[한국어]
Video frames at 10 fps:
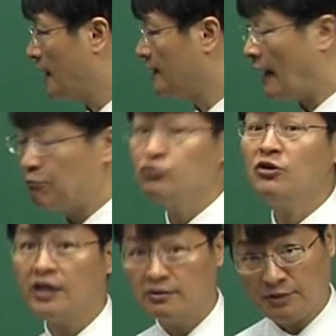나쁜
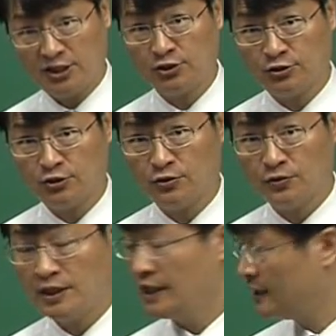영향을 미치거든요.
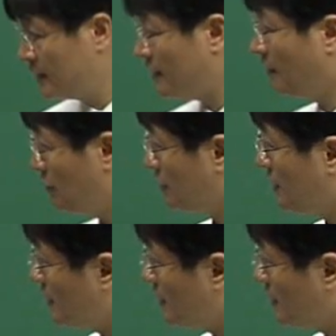대표적인